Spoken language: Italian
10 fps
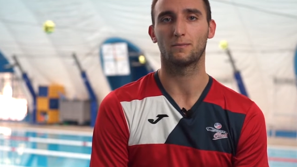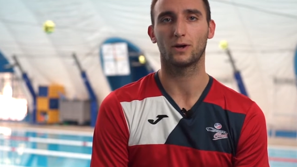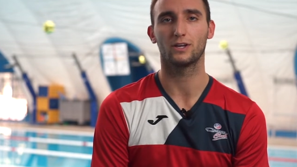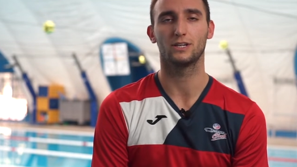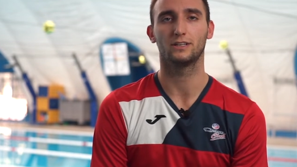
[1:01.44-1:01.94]

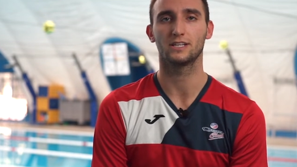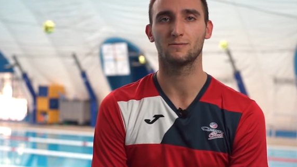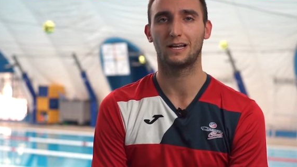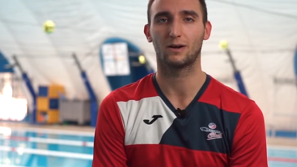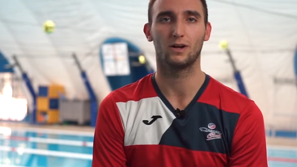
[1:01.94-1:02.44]
pochi
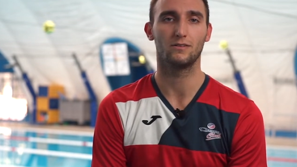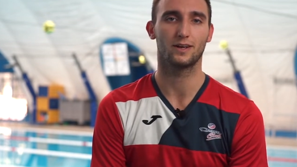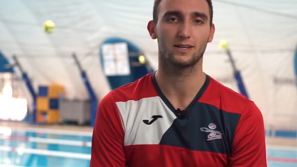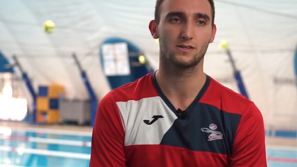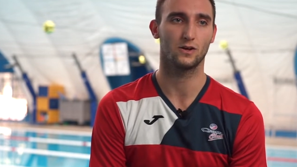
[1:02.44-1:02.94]
centesimi la
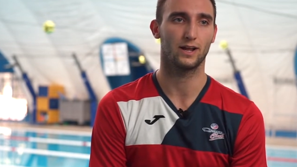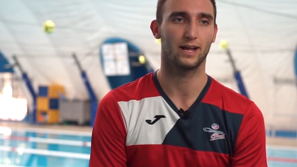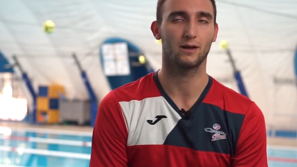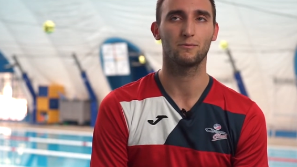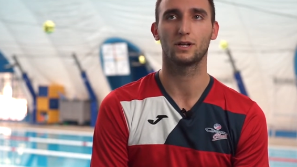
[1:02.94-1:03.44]
qualificazione ai
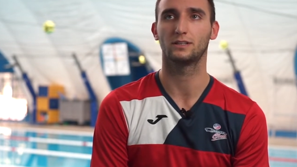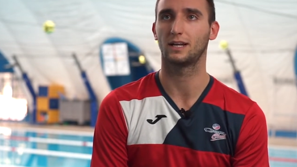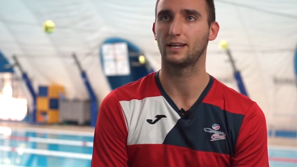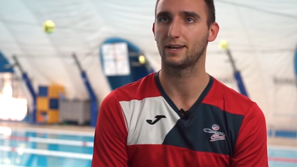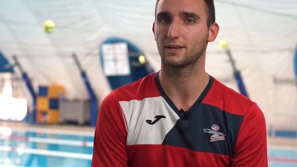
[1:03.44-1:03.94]
campionati
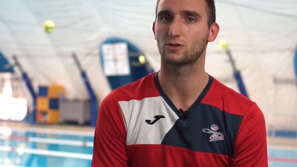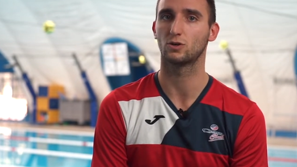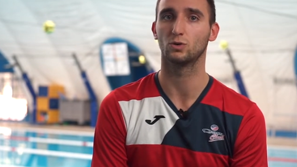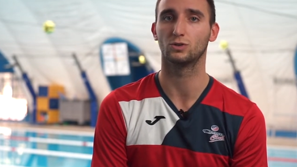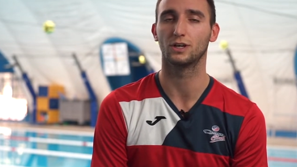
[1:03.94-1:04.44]
italiani
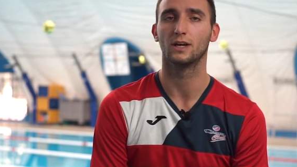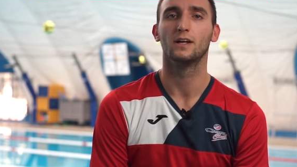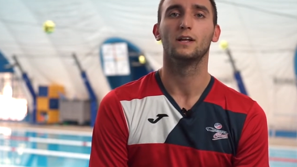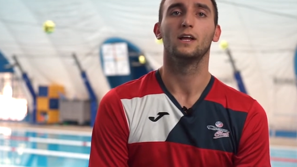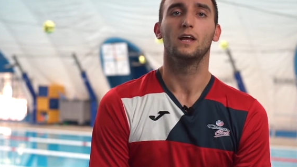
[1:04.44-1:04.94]
assoluti.
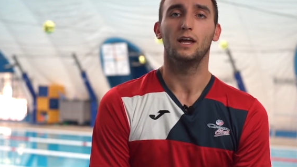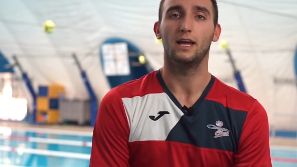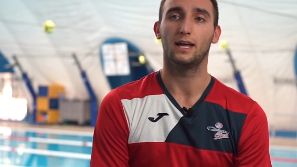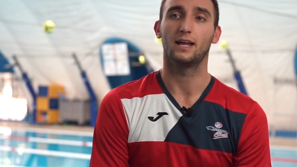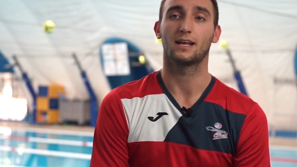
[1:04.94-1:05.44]

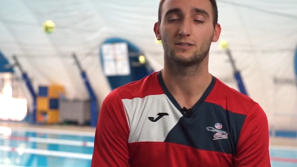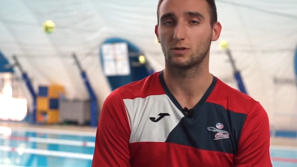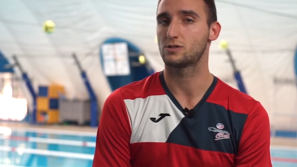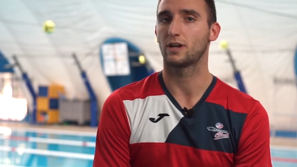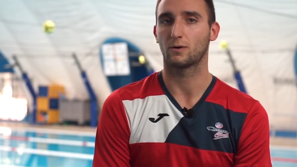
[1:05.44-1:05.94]
Eh, la
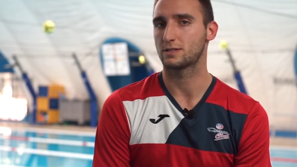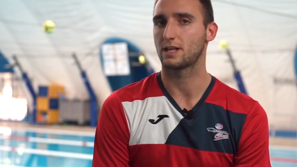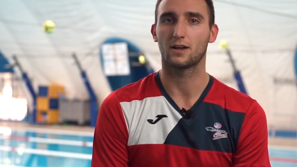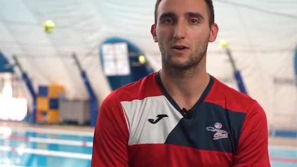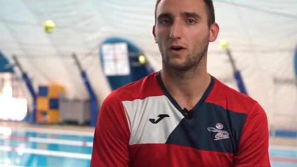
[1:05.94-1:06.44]
situazione
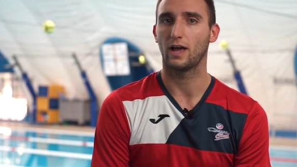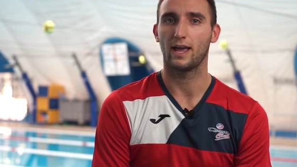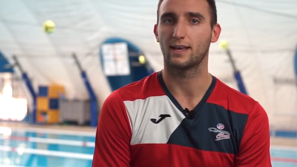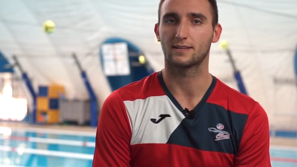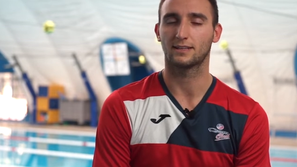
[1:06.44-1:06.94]
quest'anno
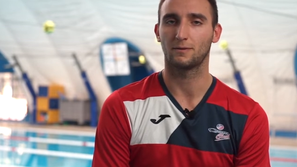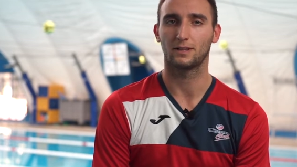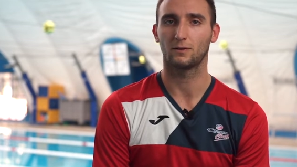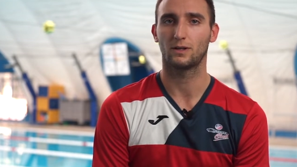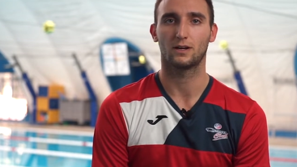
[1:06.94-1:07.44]
è
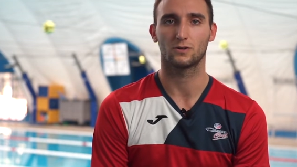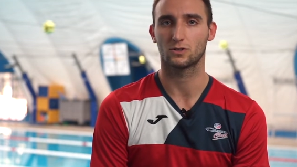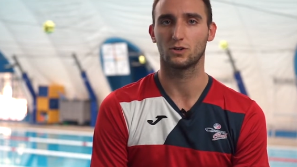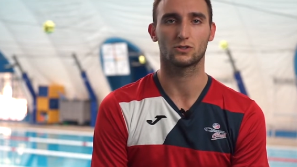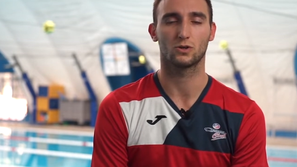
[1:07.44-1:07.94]
esattamente quella dell'anno
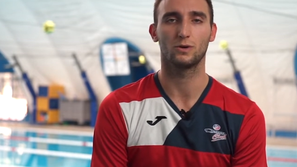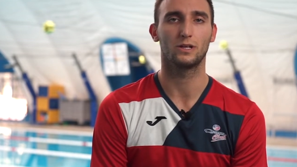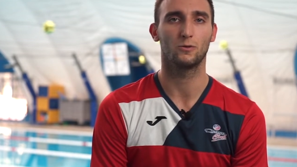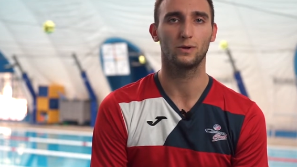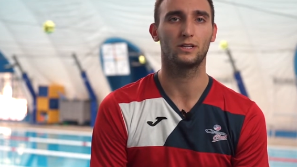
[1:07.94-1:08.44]
scorso, quindi
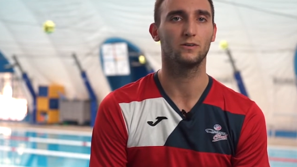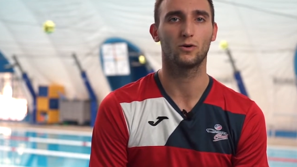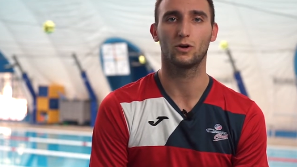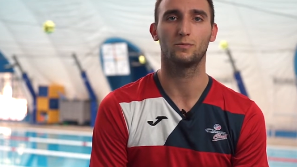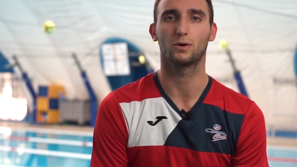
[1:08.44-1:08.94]
l'obiettivo è
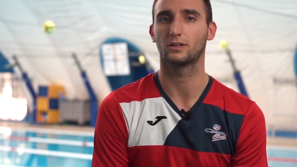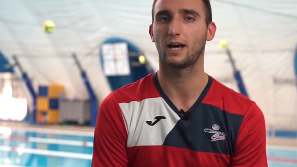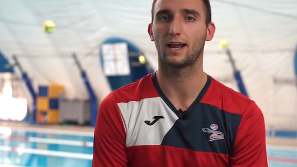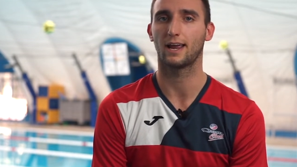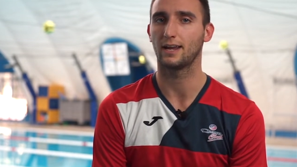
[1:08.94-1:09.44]
quello di
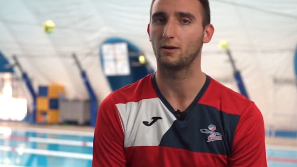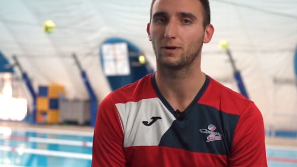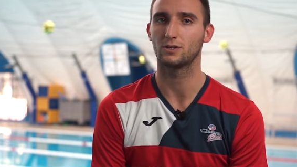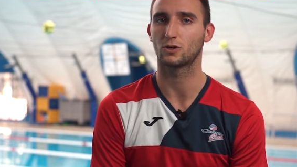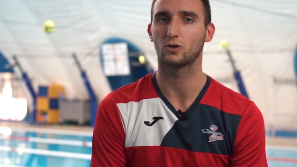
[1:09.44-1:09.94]
portare il
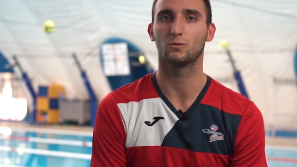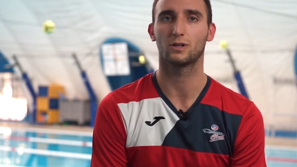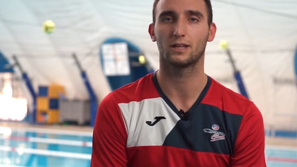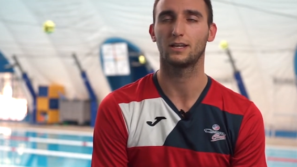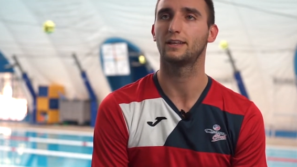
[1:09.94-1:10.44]
maggior numero
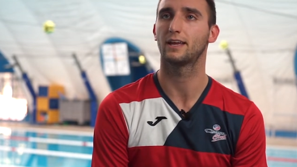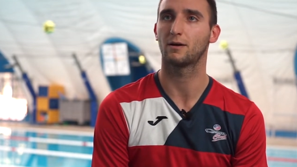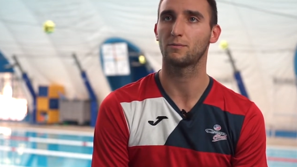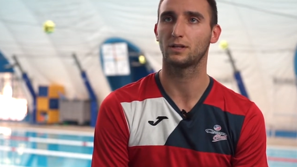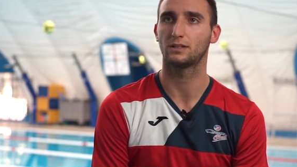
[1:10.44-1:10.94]
di atleti ai
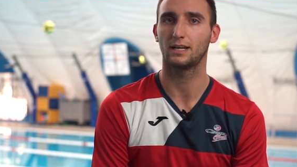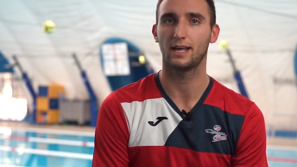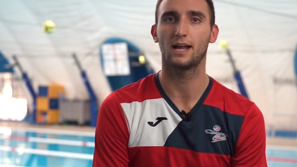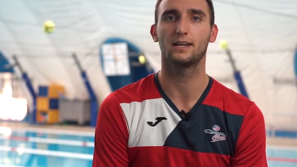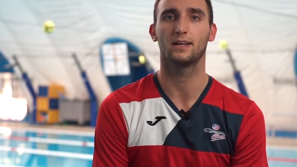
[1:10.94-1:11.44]
campionati
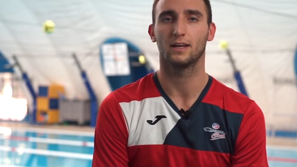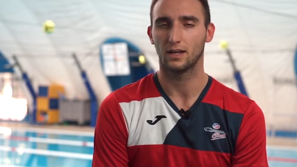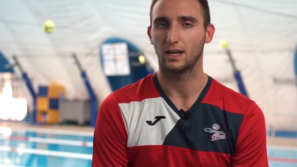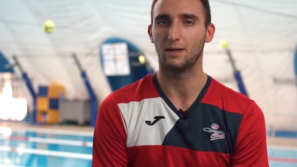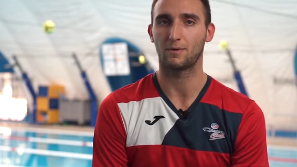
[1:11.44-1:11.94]
italiani.
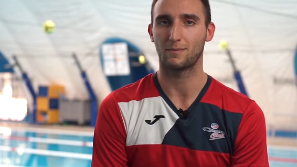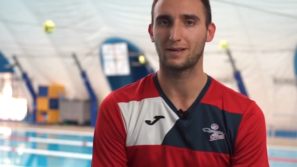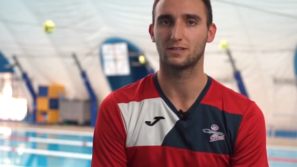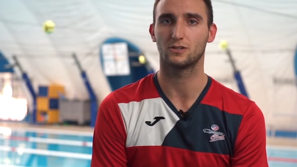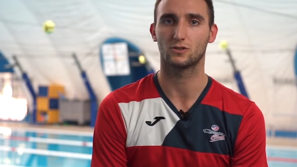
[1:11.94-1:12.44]
Le
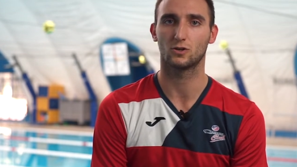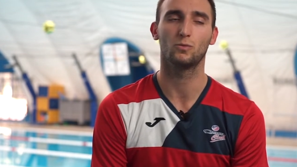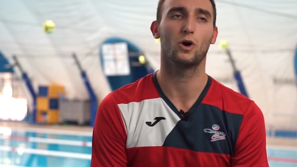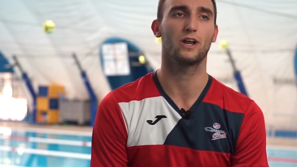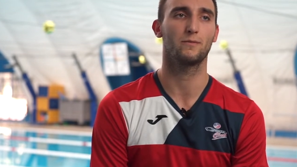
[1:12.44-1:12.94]
premesse ci sono
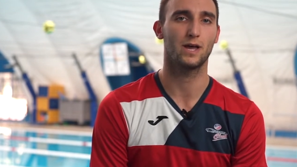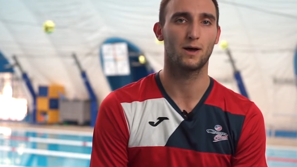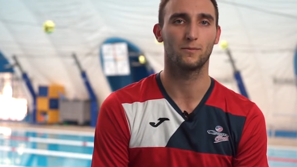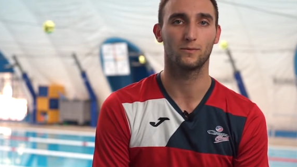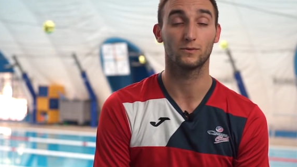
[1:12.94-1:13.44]
buone,
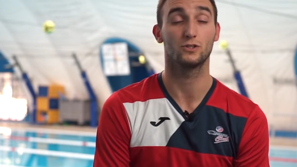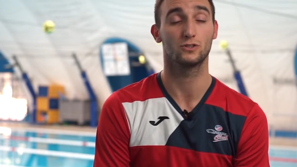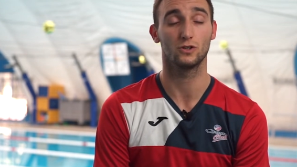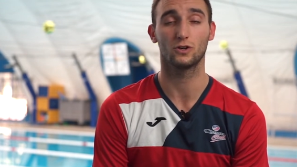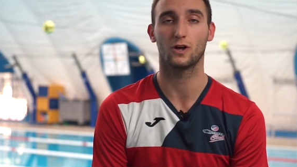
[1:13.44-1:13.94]
abbiamo, ci
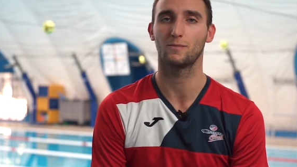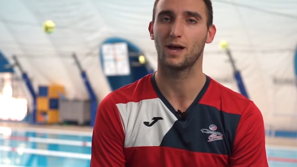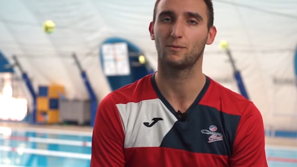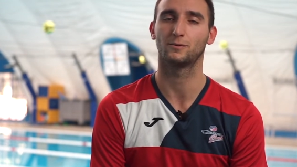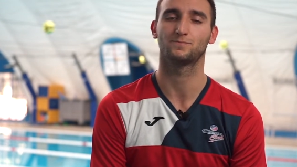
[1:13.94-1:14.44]
sono,
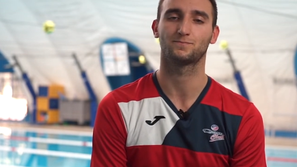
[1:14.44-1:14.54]
abbiamo